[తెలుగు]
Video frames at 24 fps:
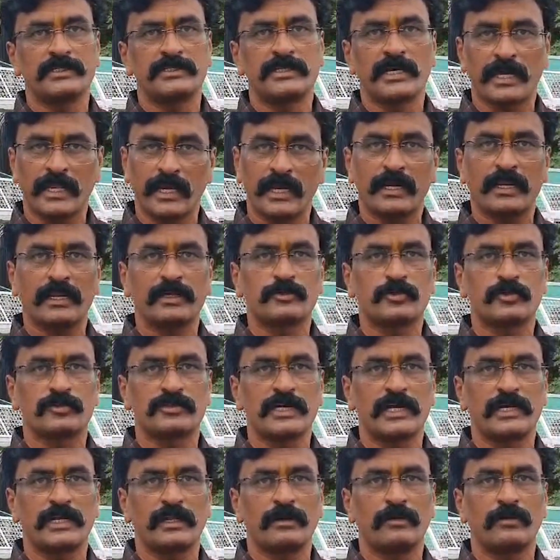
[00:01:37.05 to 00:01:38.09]
సెక్రటరీ
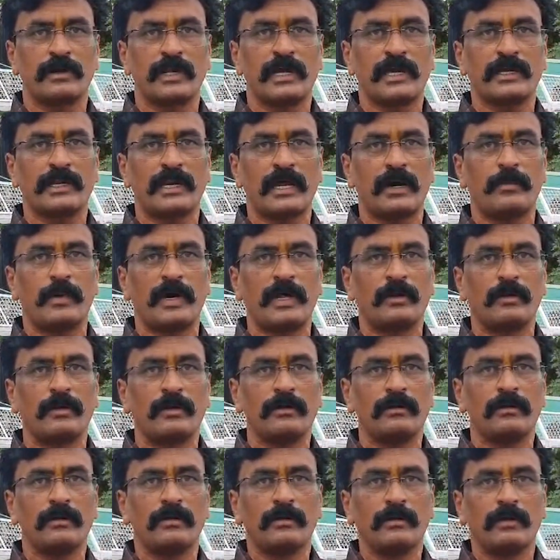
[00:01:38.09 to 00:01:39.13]
సొసైటీలు ఉన్నాయి గ్రామాల్లో
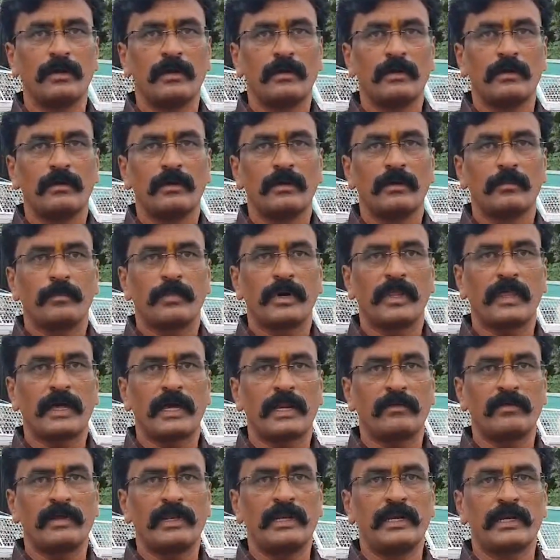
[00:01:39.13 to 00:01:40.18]

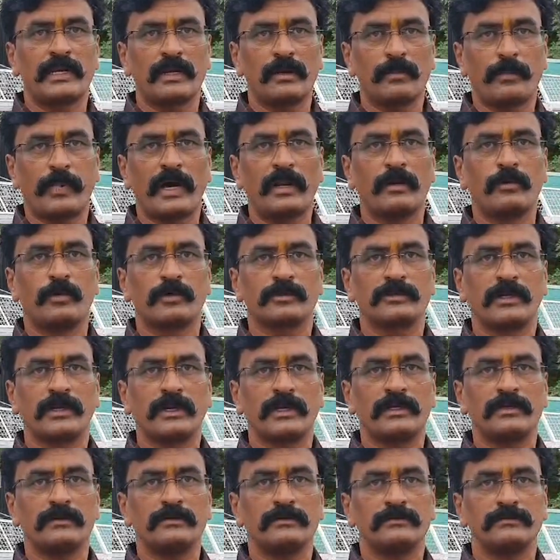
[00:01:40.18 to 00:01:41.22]
పదహారు వేల లీటర్లు
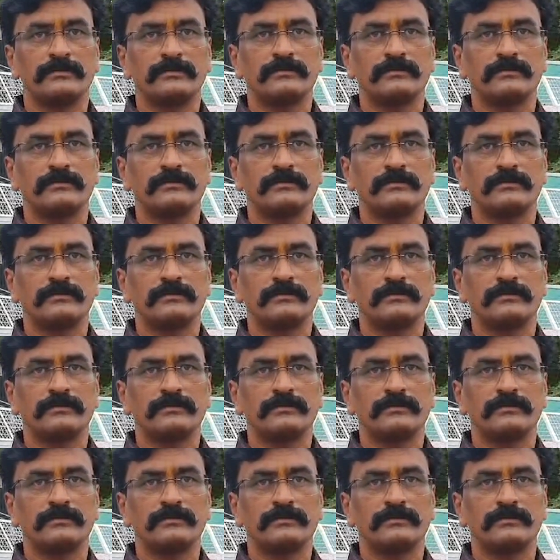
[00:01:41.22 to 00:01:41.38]
పాల్పోతున్నాయి